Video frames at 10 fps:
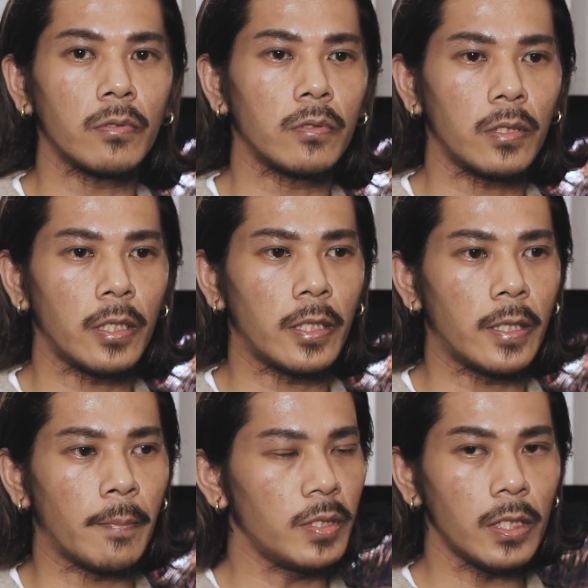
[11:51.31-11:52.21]
特
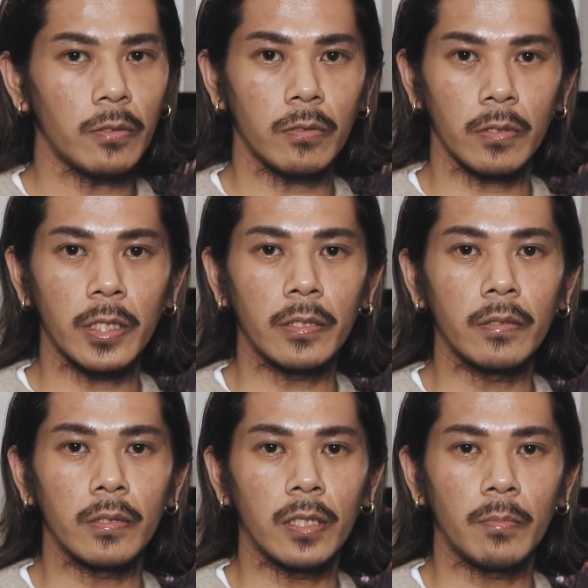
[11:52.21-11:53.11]
で見たことないって
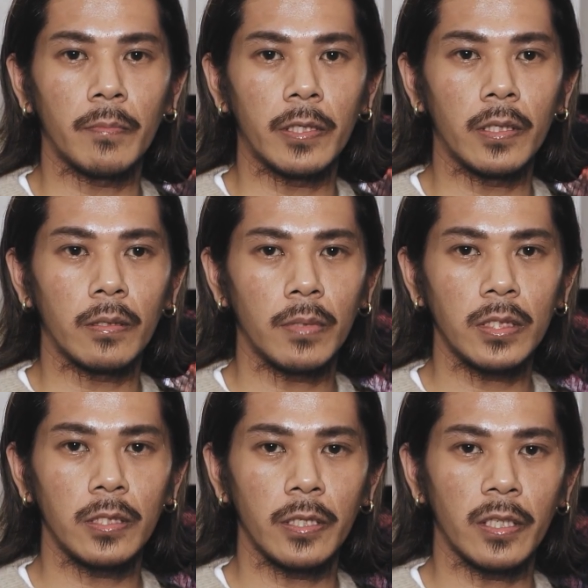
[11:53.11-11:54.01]
いうか今まで
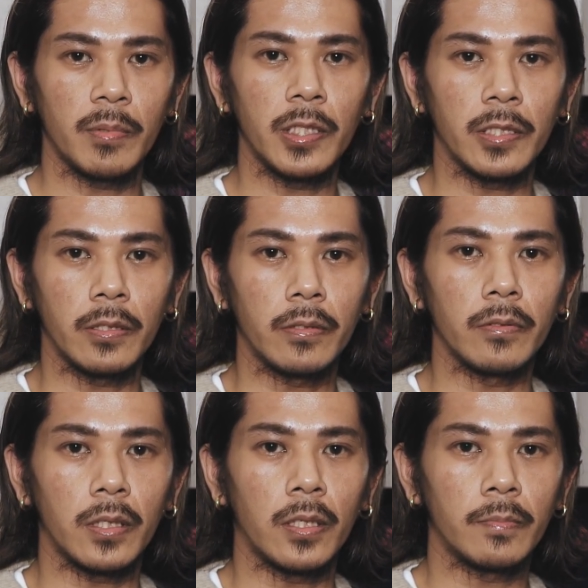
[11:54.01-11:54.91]
マジでやべえじゃんってい
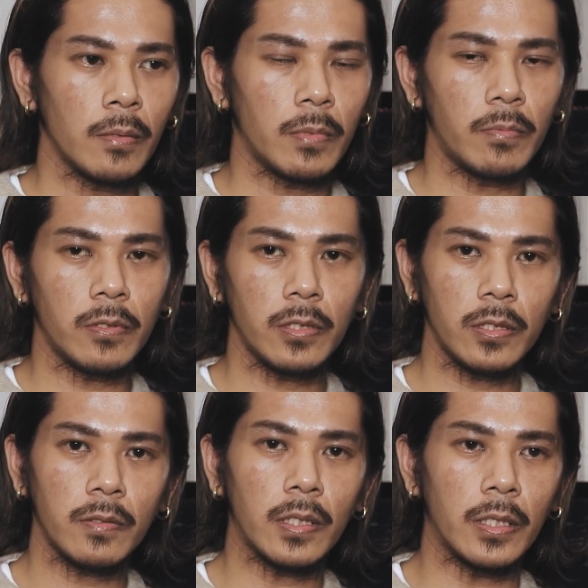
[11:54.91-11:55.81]
うか僕
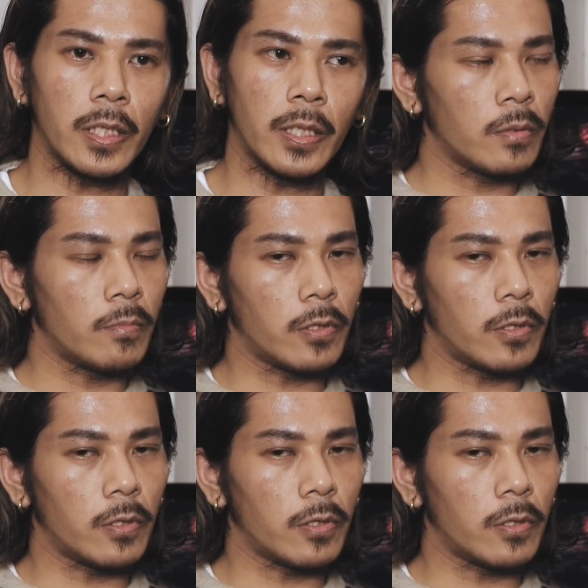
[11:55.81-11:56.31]
実はね